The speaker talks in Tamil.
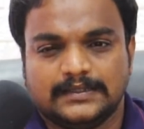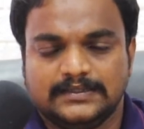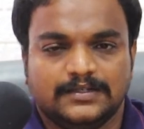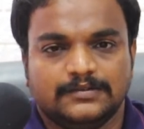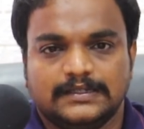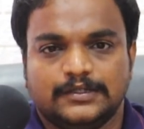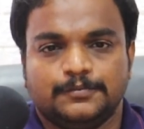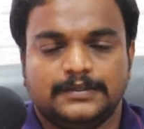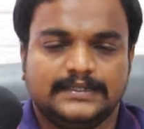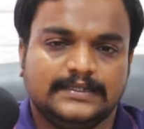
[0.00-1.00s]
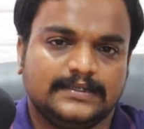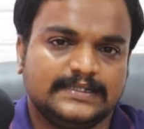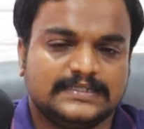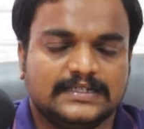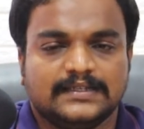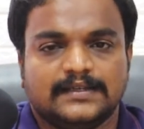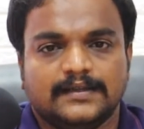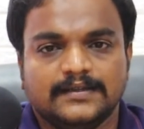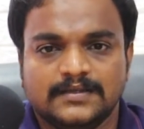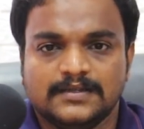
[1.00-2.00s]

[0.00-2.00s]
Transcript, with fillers: அந்தளவுக்கு ரொம்ப ரீ ரீச்சில் இருந்தாங்க